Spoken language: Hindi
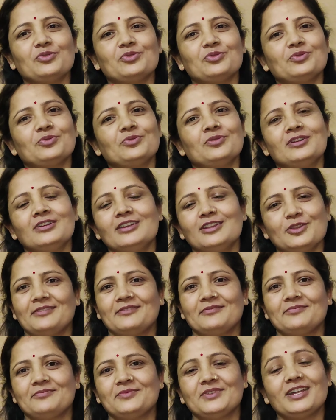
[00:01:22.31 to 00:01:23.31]
तो
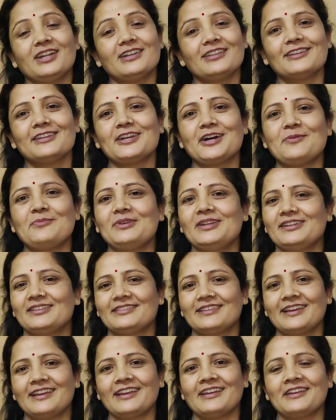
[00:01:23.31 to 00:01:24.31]
दर्द कम
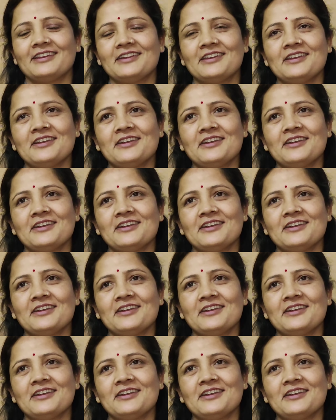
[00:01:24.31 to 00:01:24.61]
लगता है